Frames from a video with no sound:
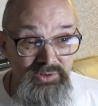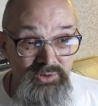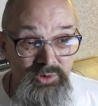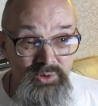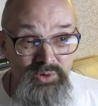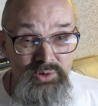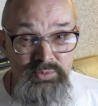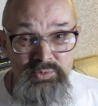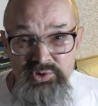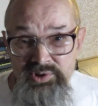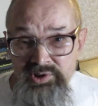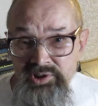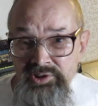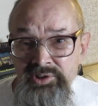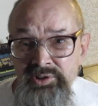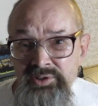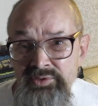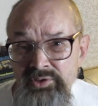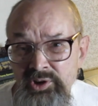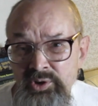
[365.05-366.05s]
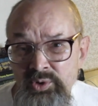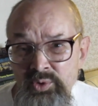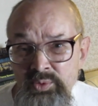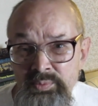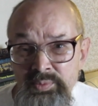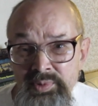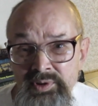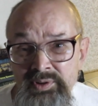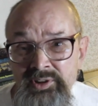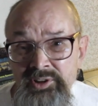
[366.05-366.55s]
то рок-музыка – это две
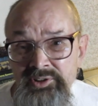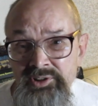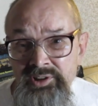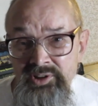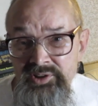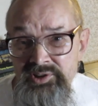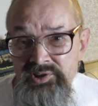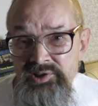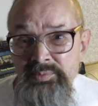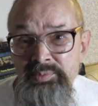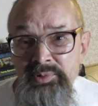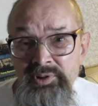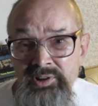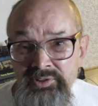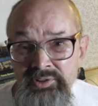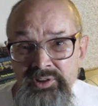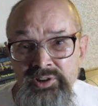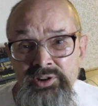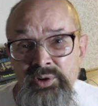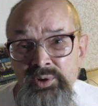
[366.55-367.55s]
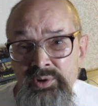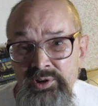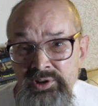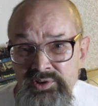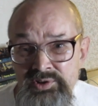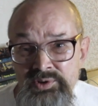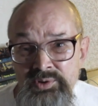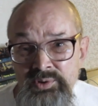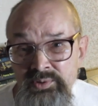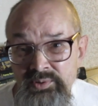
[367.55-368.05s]
группы. Это Led Zeppelin и
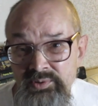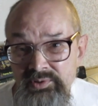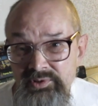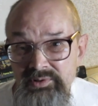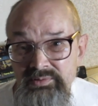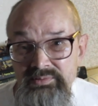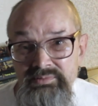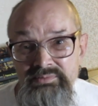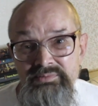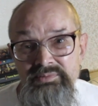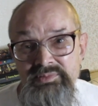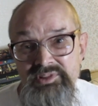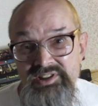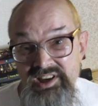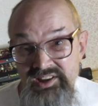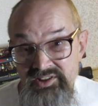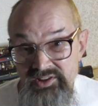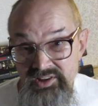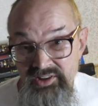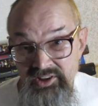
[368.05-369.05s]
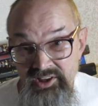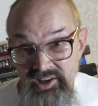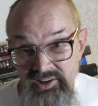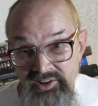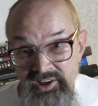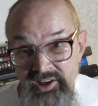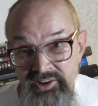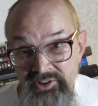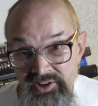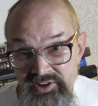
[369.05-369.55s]
Rolling Stones, сказал
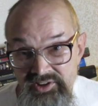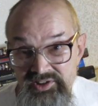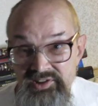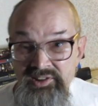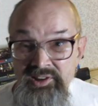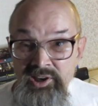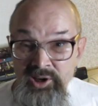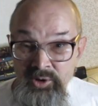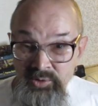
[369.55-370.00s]
Ян Андерсон.